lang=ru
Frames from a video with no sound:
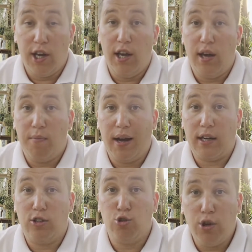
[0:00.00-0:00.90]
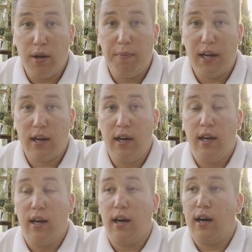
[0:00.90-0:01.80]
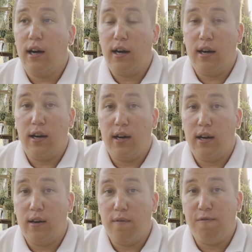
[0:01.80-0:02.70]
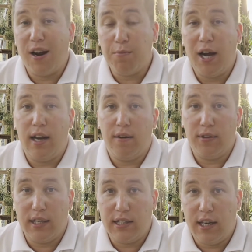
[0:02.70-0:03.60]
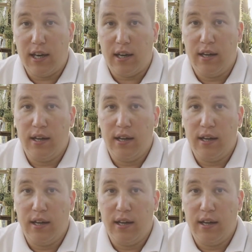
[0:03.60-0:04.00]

И Марк Цукерберг, а, формально владея